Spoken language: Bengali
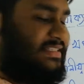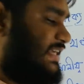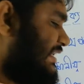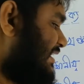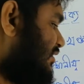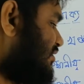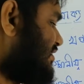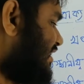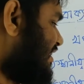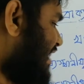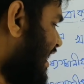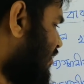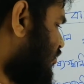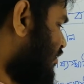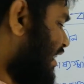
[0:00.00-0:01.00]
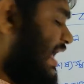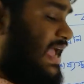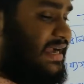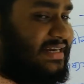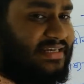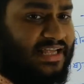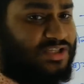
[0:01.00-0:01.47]
যে এটা হচ্ছে কারণ
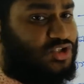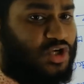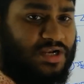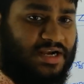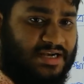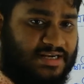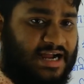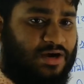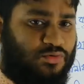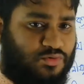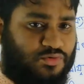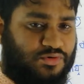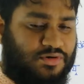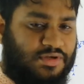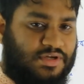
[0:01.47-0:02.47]
একলা চলার কারণ